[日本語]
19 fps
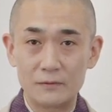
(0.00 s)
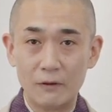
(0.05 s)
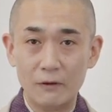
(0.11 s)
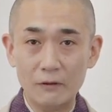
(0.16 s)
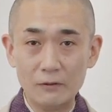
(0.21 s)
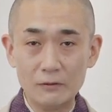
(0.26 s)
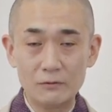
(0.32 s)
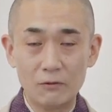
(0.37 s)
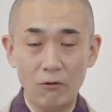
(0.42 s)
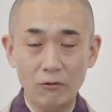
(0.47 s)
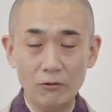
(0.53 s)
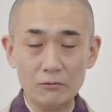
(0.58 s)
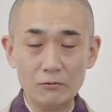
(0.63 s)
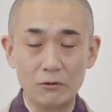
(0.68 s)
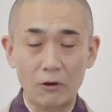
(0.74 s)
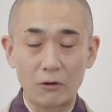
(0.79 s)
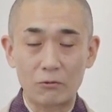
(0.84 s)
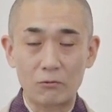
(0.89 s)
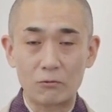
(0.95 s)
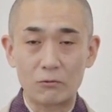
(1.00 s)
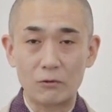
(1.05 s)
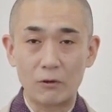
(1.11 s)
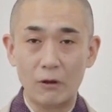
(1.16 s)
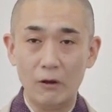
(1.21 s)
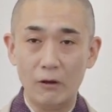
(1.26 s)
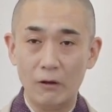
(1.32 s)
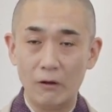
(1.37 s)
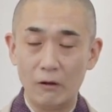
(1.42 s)
なんだろう
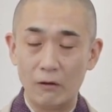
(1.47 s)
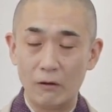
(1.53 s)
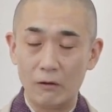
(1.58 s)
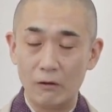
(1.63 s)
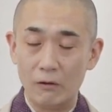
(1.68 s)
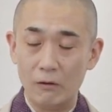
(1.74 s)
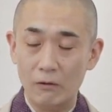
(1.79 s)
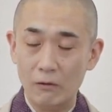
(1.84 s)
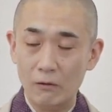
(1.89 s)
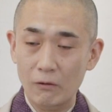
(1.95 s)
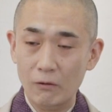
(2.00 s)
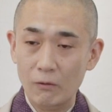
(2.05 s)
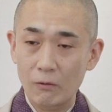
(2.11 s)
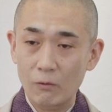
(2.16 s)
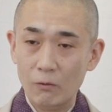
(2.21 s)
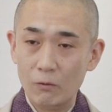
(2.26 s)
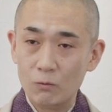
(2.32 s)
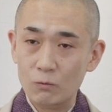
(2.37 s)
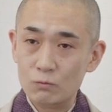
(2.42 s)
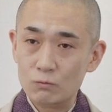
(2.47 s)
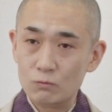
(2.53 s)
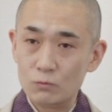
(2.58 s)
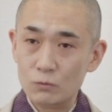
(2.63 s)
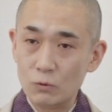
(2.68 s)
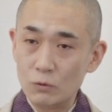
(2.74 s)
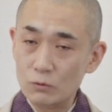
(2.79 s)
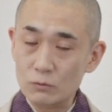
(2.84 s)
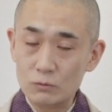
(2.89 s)
ね
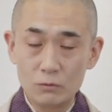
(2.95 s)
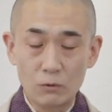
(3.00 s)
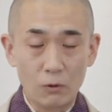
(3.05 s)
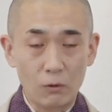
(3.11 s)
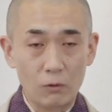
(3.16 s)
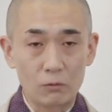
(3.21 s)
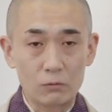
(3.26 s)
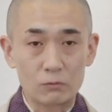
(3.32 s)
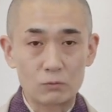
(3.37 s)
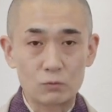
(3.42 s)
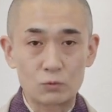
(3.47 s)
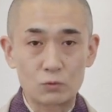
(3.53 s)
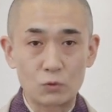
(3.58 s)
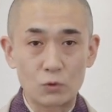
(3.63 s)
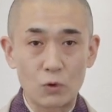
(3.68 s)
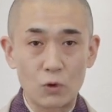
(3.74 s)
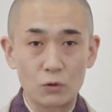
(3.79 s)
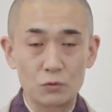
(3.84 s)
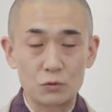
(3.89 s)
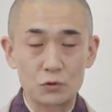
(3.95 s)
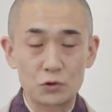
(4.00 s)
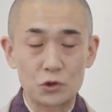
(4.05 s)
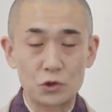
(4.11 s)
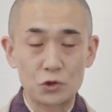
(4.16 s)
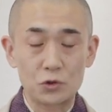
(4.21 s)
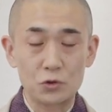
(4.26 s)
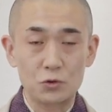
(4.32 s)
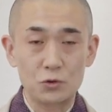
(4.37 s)
なんだほんとあの
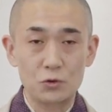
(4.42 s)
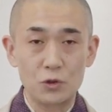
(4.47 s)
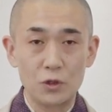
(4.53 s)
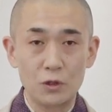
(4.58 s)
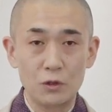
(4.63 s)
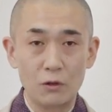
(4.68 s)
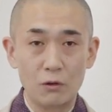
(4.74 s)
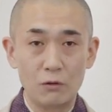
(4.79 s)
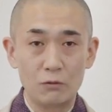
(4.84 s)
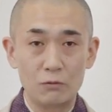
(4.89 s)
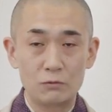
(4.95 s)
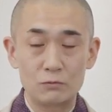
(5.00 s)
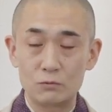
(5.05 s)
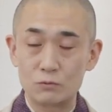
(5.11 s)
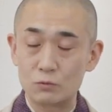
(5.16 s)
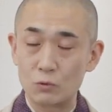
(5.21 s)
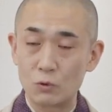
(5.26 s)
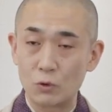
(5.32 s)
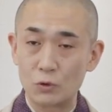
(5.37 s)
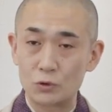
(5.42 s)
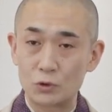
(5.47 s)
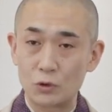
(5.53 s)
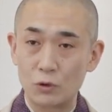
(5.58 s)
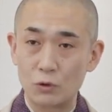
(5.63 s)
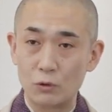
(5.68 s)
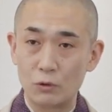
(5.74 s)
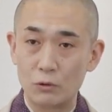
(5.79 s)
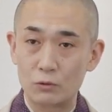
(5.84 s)
師匠はなんだか知
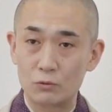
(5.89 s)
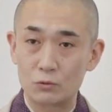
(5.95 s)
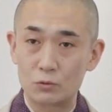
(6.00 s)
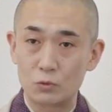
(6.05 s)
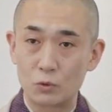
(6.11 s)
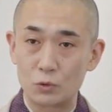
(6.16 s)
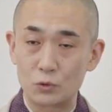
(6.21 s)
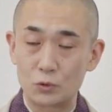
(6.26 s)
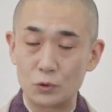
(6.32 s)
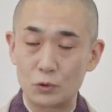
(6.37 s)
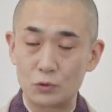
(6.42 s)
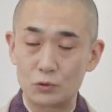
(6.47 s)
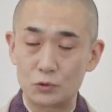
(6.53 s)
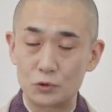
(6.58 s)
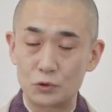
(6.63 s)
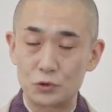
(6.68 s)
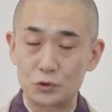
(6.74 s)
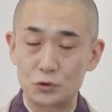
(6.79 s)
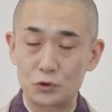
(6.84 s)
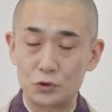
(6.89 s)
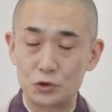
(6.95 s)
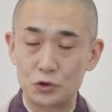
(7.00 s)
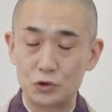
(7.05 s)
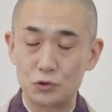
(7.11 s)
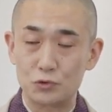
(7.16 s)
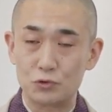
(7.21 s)
らないことどんどんぐずぐず